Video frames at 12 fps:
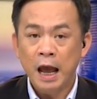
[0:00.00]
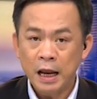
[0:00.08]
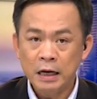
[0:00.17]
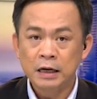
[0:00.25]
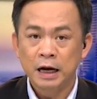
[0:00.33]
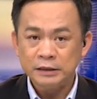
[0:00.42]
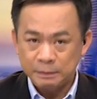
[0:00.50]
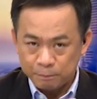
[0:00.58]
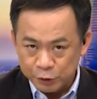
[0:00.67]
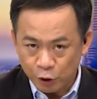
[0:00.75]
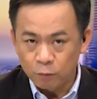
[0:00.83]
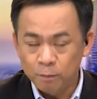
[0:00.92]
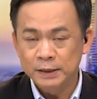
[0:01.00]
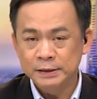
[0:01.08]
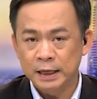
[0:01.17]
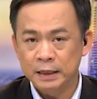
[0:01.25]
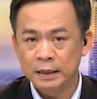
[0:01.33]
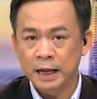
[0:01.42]
ให้เหลือ สิสองเปอ
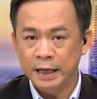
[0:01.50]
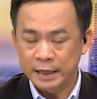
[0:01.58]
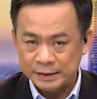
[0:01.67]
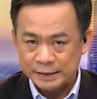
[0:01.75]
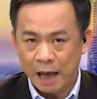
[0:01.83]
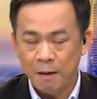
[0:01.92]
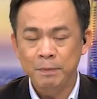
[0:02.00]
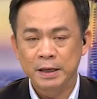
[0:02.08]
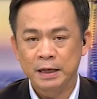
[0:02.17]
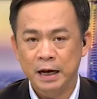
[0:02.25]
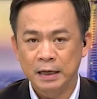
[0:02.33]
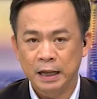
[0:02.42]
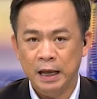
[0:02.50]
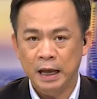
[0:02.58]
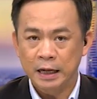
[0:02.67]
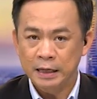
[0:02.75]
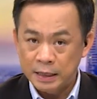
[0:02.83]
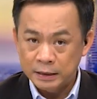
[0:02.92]
ร์เซ็นต์ ในอีกสามปีข้างหน้า
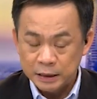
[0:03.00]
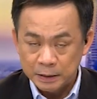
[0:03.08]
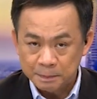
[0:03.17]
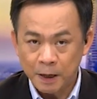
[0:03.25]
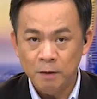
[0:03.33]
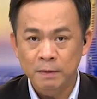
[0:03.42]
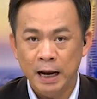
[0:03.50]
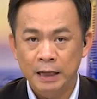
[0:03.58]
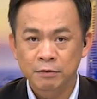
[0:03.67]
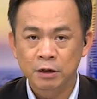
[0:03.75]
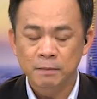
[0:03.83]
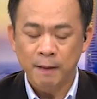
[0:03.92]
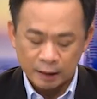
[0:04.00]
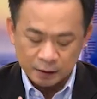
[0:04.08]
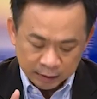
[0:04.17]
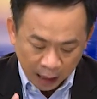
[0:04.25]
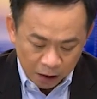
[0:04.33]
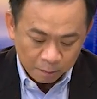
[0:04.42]
นั่นคือเป้าหมายที่รัฐบาล
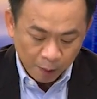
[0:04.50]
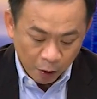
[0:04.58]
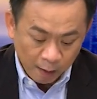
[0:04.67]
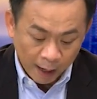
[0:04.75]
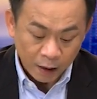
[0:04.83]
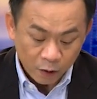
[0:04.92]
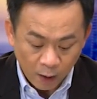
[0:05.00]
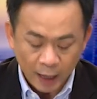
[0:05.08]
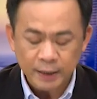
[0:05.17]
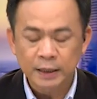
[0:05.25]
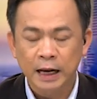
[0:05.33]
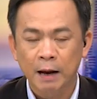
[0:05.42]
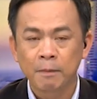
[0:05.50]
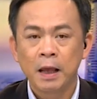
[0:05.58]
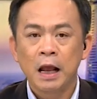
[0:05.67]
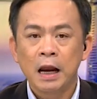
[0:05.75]
ตั้งเป้าหมายเอาไว้นะครับ